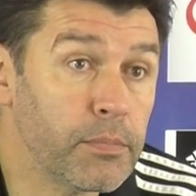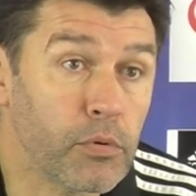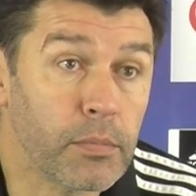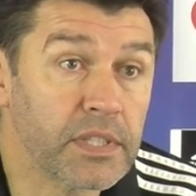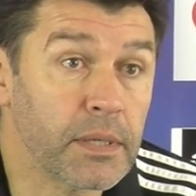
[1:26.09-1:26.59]
Pour
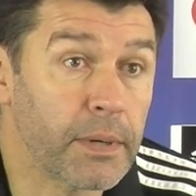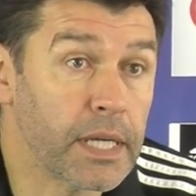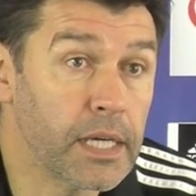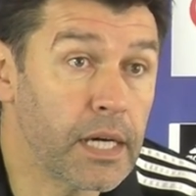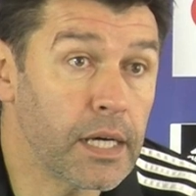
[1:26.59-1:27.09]
le moment, ce n'est pas
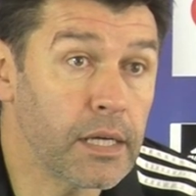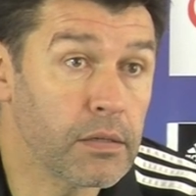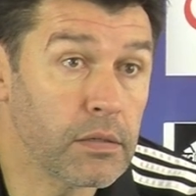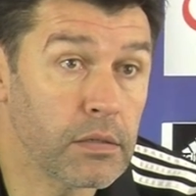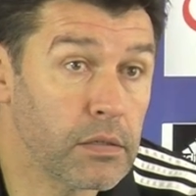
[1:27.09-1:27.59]
le cas.
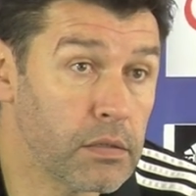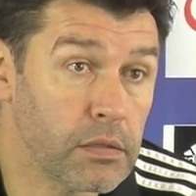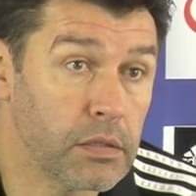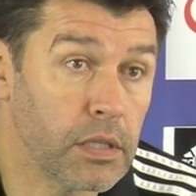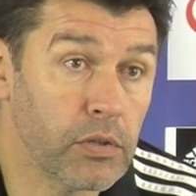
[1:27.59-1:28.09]

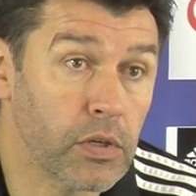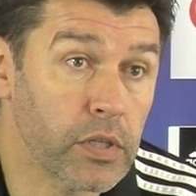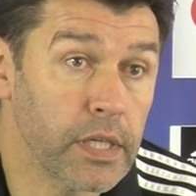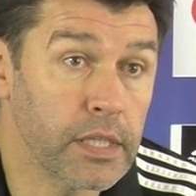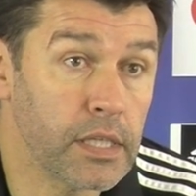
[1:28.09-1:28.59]
Il y a une
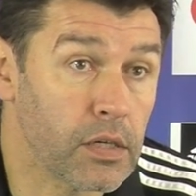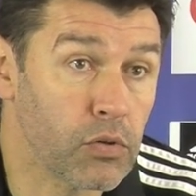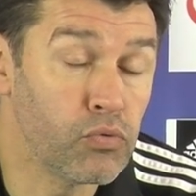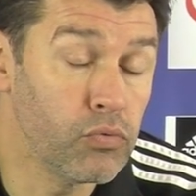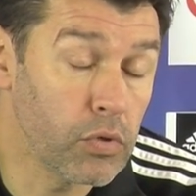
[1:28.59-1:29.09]
enquête qui est
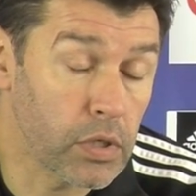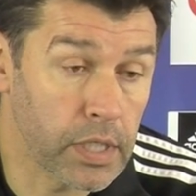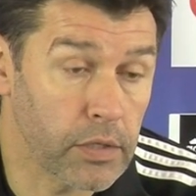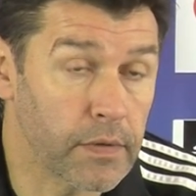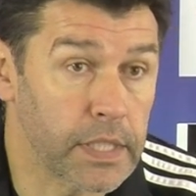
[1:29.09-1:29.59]
en cours
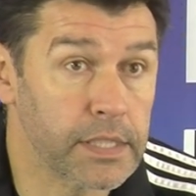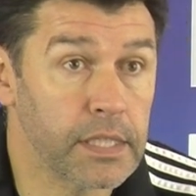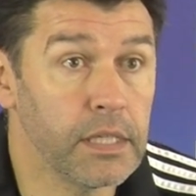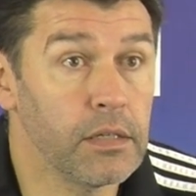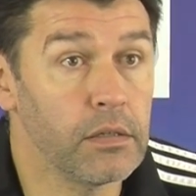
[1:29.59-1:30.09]
et on va
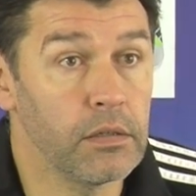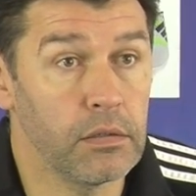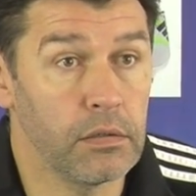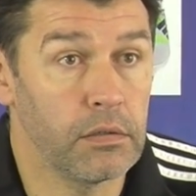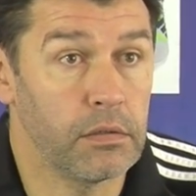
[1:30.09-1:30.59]
laisser,
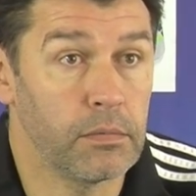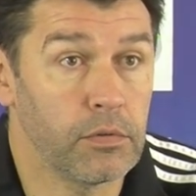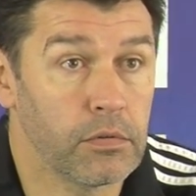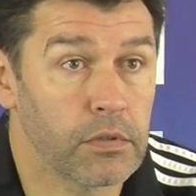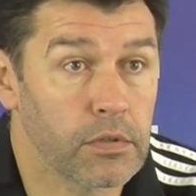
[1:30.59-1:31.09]

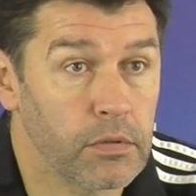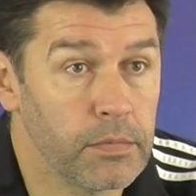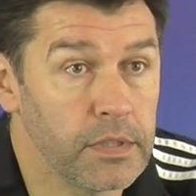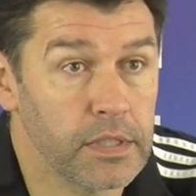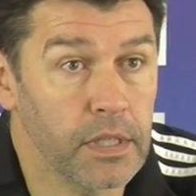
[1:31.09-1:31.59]
bon,
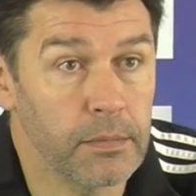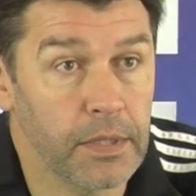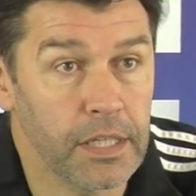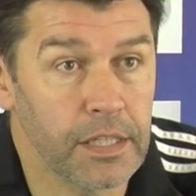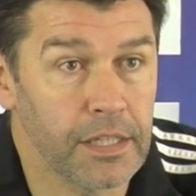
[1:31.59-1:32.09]
comme disent très
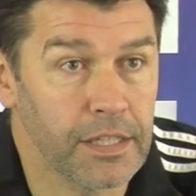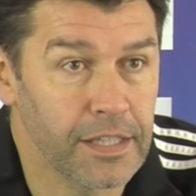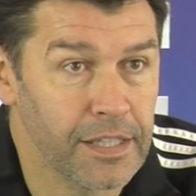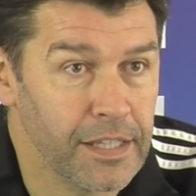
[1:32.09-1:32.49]
bien les,